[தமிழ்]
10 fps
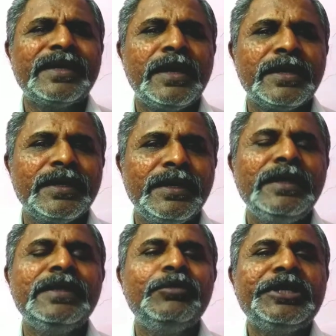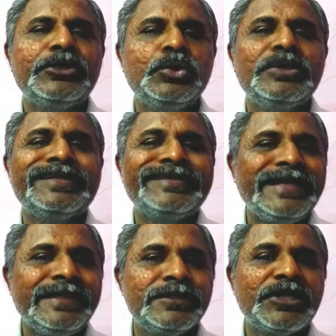காரணங்கள் நம்முடைய தூக்கத்தை
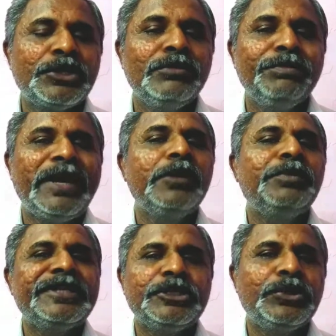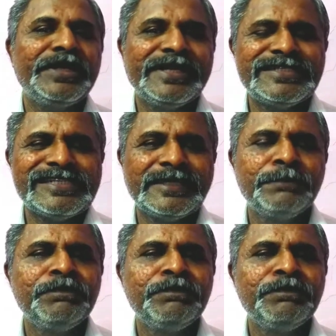இன்றைக்கும் பாழ்படுத்திக் கொண்டிருக்கின்றன